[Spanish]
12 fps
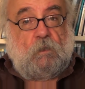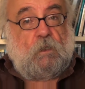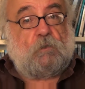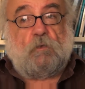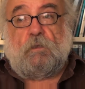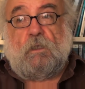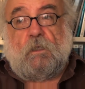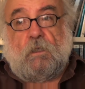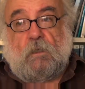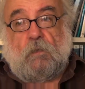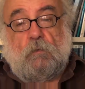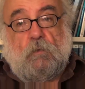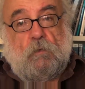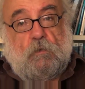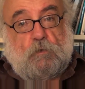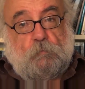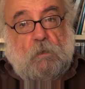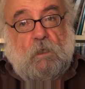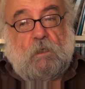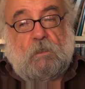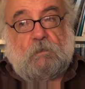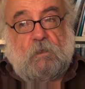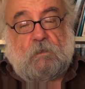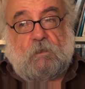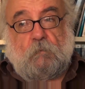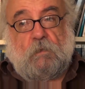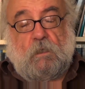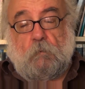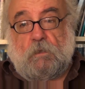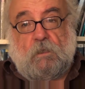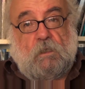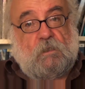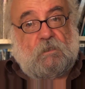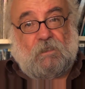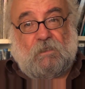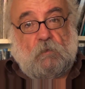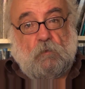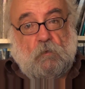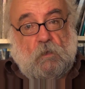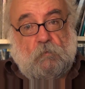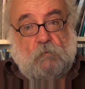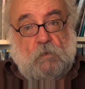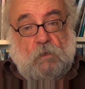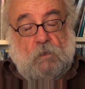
Eso indica que uno de los pilares del sistema capitalista está tocado.